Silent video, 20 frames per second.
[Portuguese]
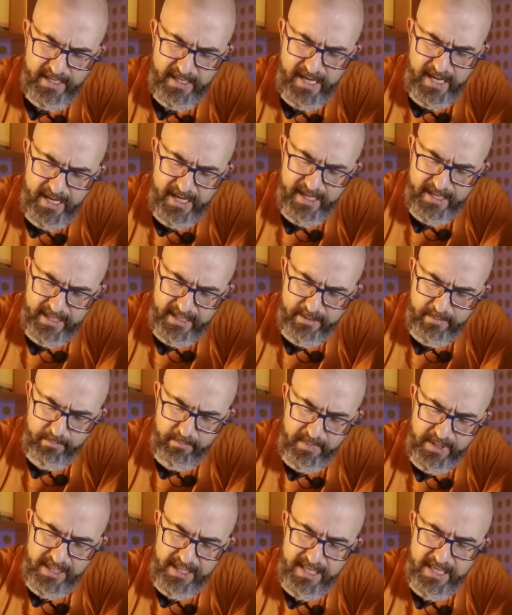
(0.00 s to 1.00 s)
a
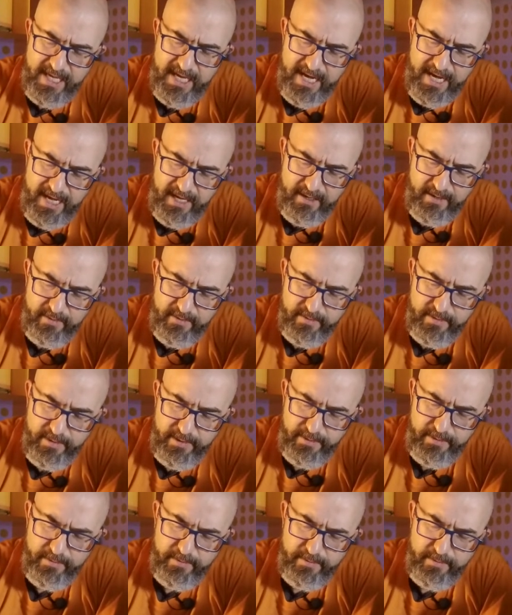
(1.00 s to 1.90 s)
me guiar né, no